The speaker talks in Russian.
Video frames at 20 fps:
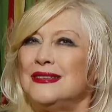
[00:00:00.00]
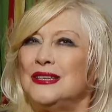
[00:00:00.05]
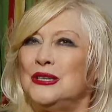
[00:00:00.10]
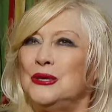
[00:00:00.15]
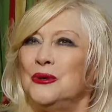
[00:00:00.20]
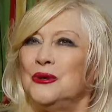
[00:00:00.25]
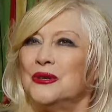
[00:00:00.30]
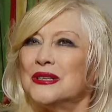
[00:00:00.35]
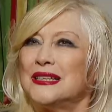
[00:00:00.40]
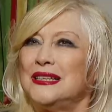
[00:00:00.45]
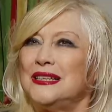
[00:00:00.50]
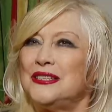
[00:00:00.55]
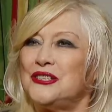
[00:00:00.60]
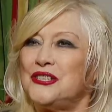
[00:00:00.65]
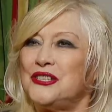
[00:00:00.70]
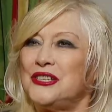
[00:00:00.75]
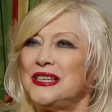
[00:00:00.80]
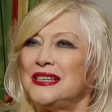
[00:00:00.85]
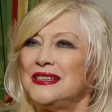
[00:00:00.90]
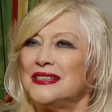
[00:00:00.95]

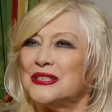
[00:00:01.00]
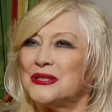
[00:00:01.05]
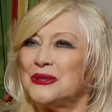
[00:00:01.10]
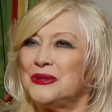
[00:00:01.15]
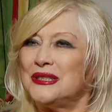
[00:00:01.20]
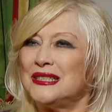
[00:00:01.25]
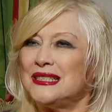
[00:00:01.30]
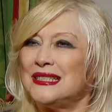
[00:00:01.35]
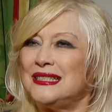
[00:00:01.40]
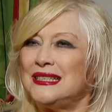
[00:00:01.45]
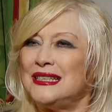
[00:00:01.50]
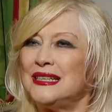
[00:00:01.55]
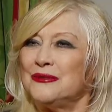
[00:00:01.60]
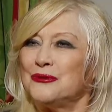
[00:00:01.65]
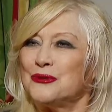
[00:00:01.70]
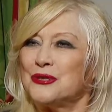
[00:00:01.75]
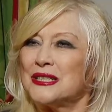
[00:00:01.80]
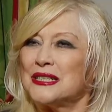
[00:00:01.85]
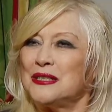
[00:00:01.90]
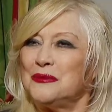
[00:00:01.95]
ерничая, что эта
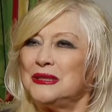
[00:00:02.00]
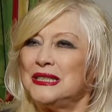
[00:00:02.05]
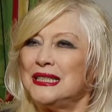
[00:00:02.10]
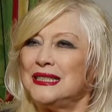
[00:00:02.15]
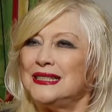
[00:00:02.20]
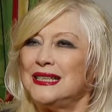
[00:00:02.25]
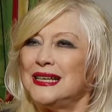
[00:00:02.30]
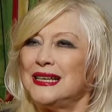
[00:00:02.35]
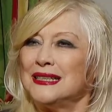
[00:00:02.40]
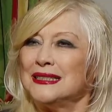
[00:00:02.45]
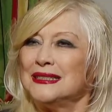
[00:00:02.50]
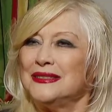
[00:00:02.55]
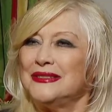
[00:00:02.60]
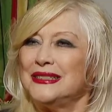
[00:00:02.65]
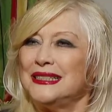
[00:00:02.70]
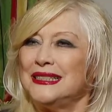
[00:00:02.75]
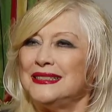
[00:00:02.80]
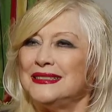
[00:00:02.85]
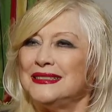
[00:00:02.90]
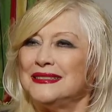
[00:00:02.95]
девушка молодая
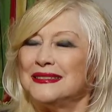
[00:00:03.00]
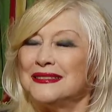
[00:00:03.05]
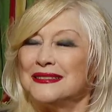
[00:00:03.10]
говорит,